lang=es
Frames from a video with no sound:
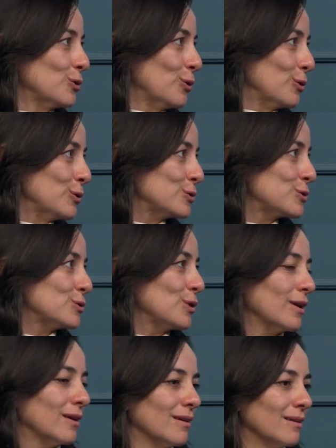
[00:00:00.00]
todos,
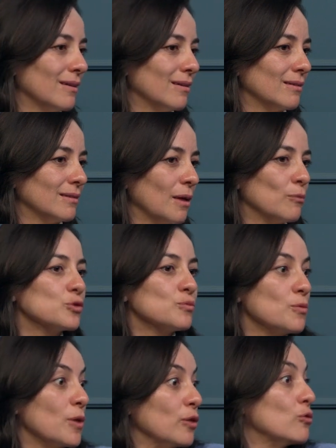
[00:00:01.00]
eh, digamos,
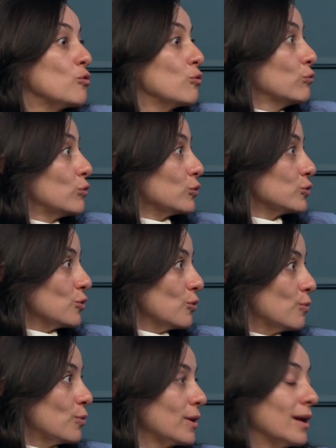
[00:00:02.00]
viviendo juntos,
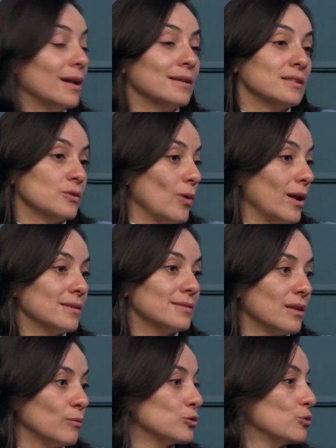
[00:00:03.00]
¿no? Porque en las escuelas
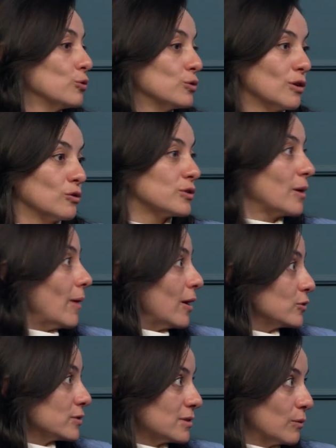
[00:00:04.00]
estamos juntos, en los
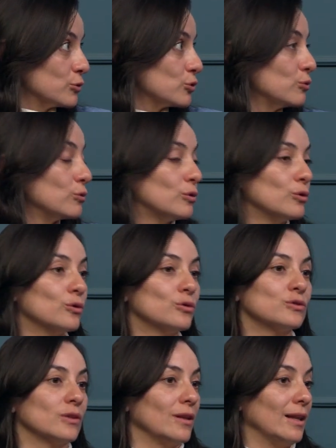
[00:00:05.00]
trabajos estamos
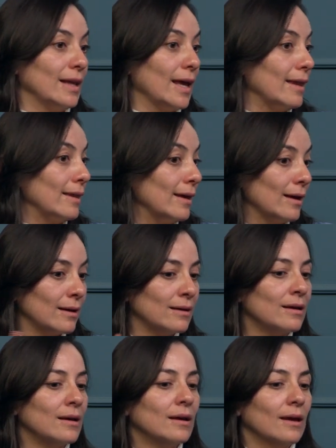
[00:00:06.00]
juntos, en el día a día.
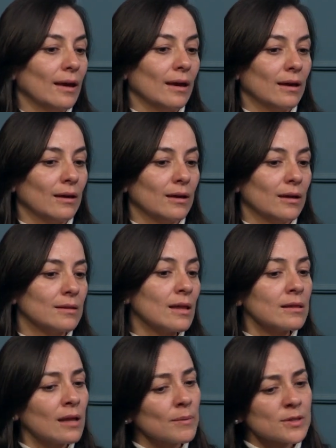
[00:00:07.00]
Eh,
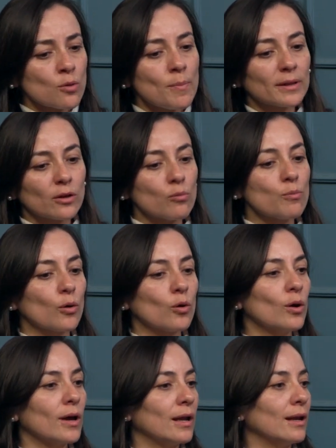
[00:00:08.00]
tal vez compartir un
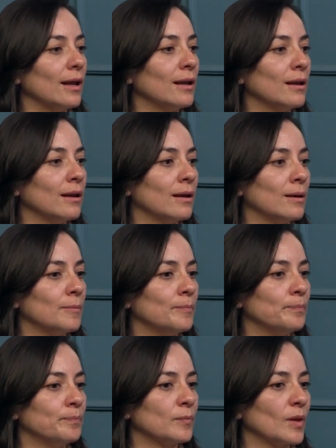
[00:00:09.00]
poco el,
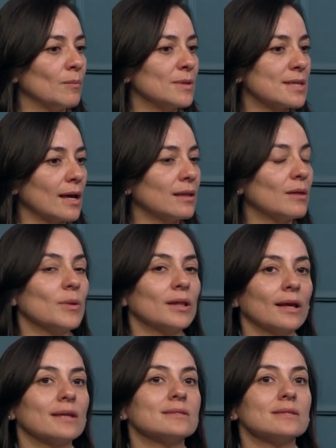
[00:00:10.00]
mm, mensaje también
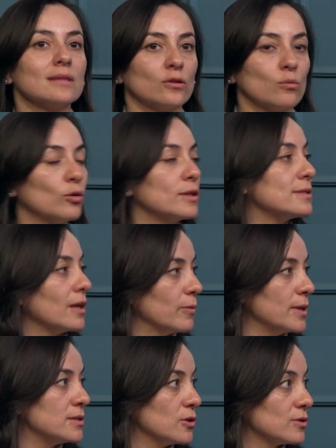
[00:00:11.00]
de que este centro
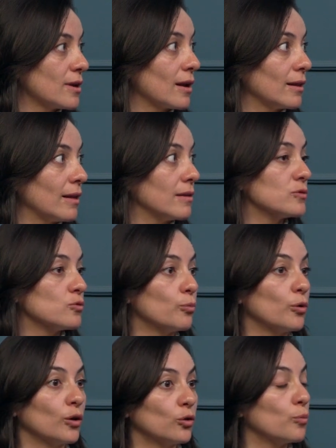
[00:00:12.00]
multiservicios en realidad es un
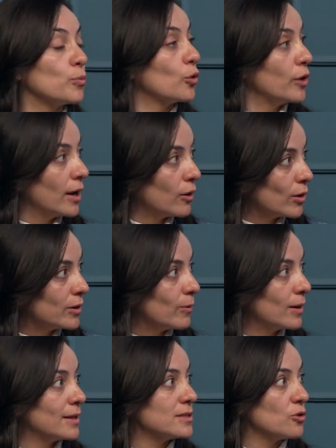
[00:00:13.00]
proyecto pionero a
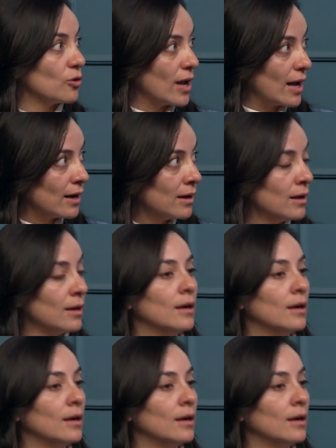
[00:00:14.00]
nivel nacional.